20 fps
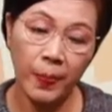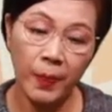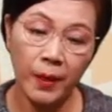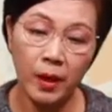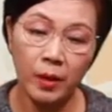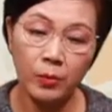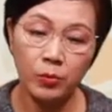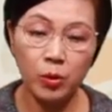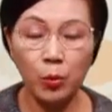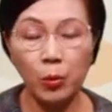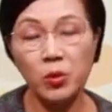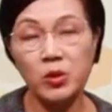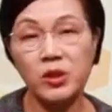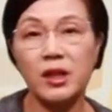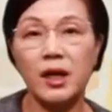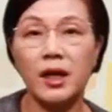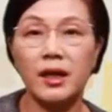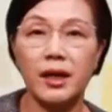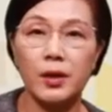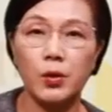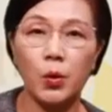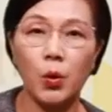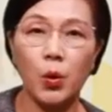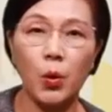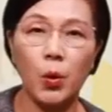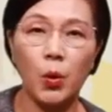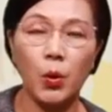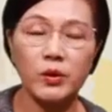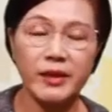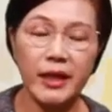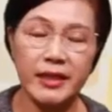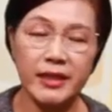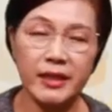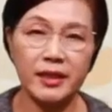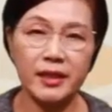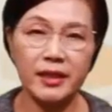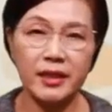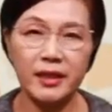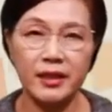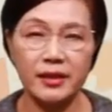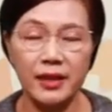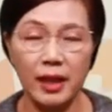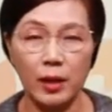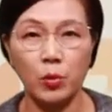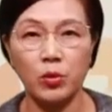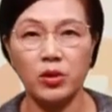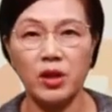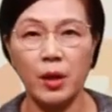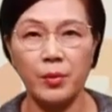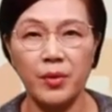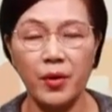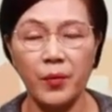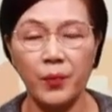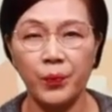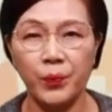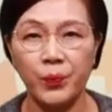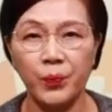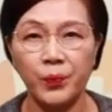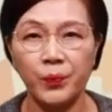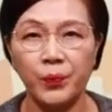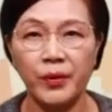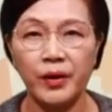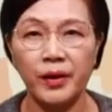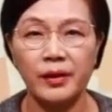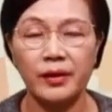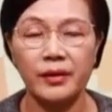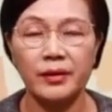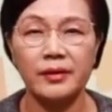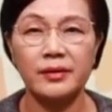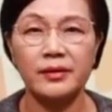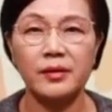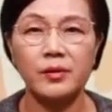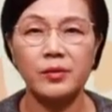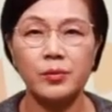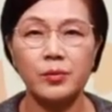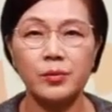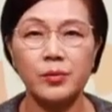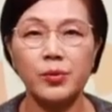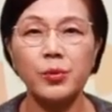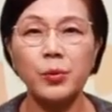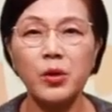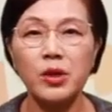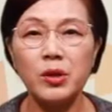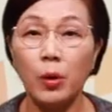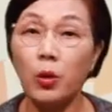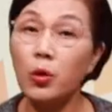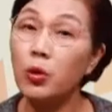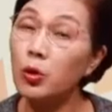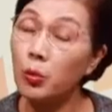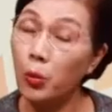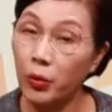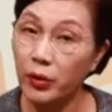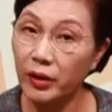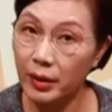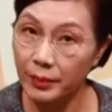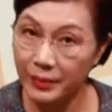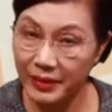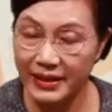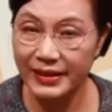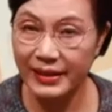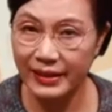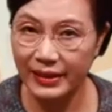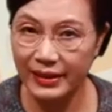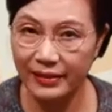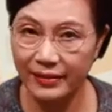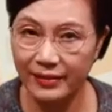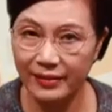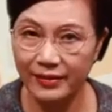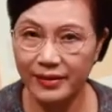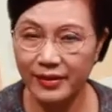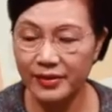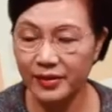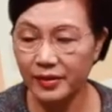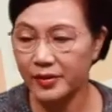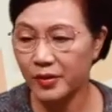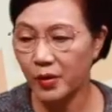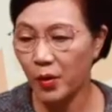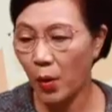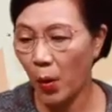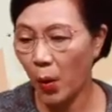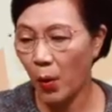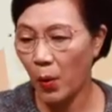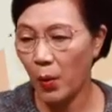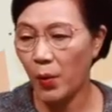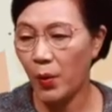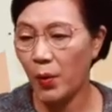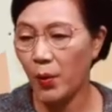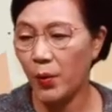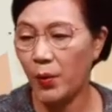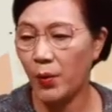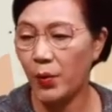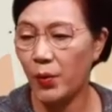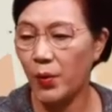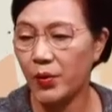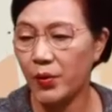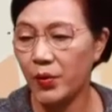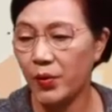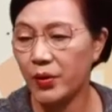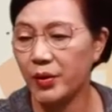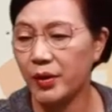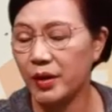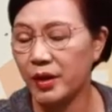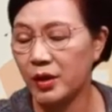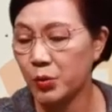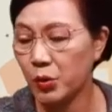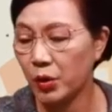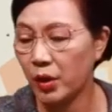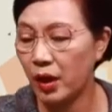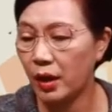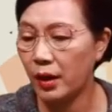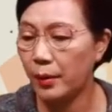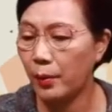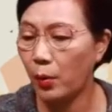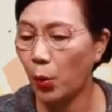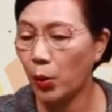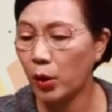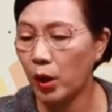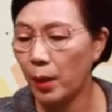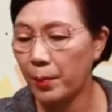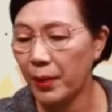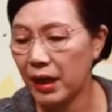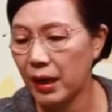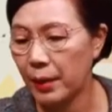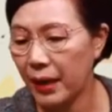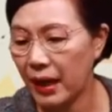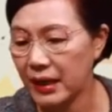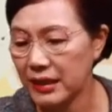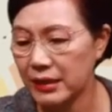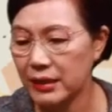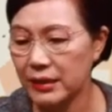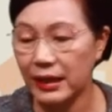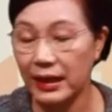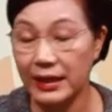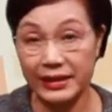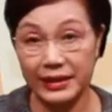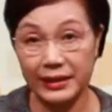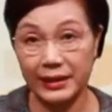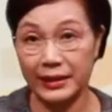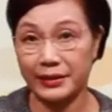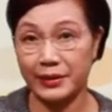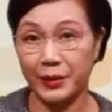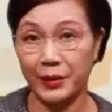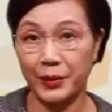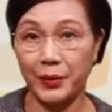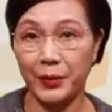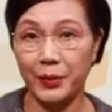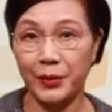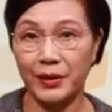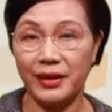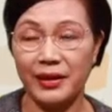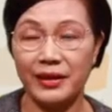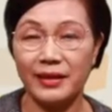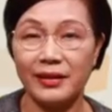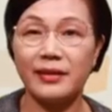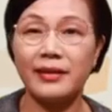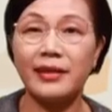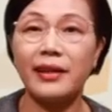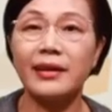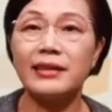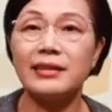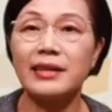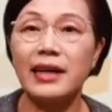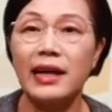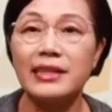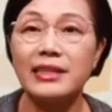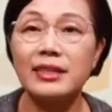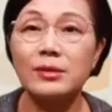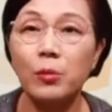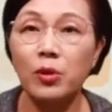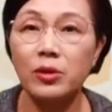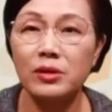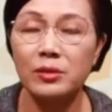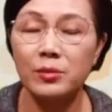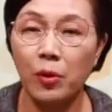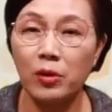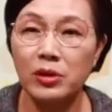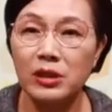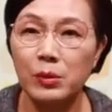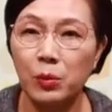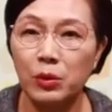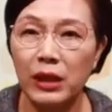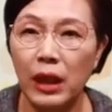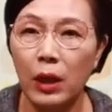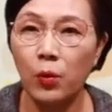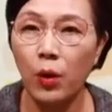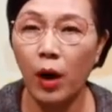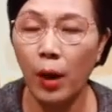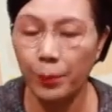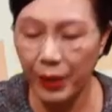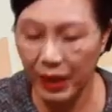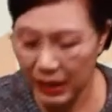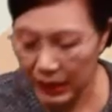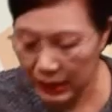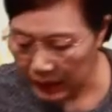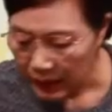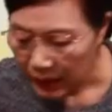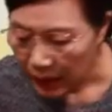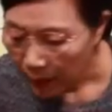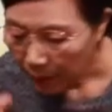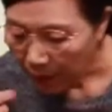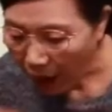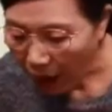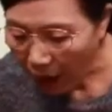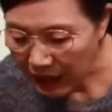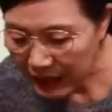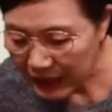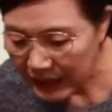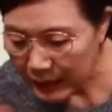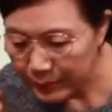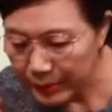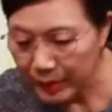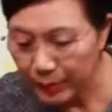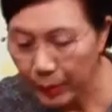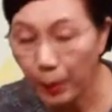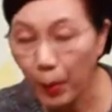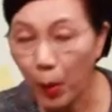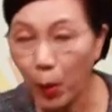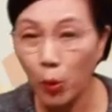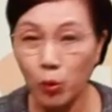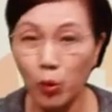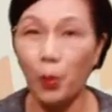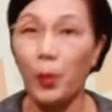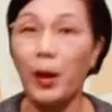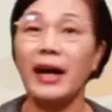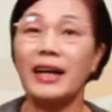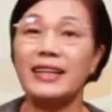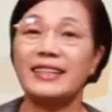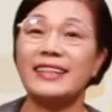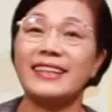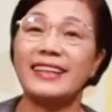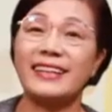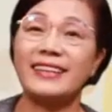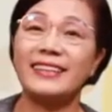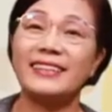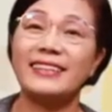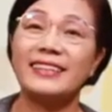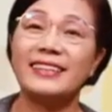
부모지간에도 자식들이 잘못하면 음, 부모님 얼굴 보기가 힘들잖아요 그래서 저 어, 여기 이쪽에 오랜만에 맛있는 갈치가 있어요. 근데 그 갈치 먹, 먹지 못하고 앞에는 막 김치만 먹고 도망가잖아요.